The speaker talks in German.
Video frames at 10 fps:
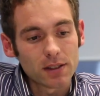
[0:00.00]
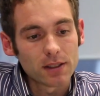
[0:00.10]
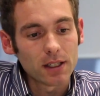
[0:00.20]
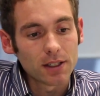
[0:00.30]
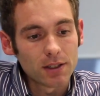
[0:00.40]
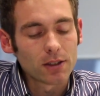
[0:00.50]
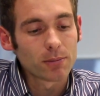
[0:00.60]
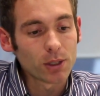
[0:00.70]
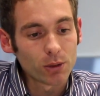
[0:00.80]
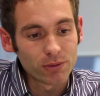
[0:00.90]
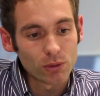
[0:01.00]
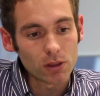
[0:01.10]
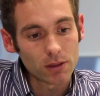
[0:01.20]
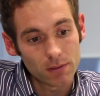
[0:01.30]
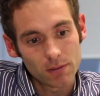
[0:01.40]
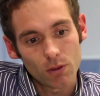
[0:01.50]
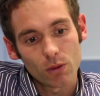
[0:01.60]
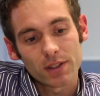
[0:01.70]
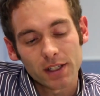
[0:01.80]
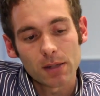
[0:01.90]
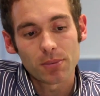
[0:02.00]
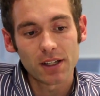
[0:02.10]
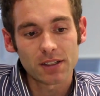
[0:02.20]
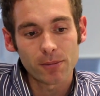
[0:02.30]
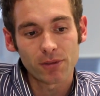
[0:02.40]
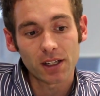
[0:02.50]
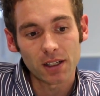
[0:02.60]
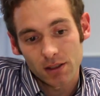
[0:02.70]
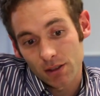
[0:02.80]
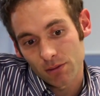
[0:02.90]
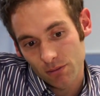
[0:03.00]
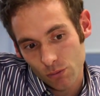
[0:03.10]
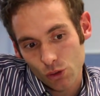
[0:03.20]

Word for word: tatsächlich dieses Mikrofon unser GPS-Empfänger im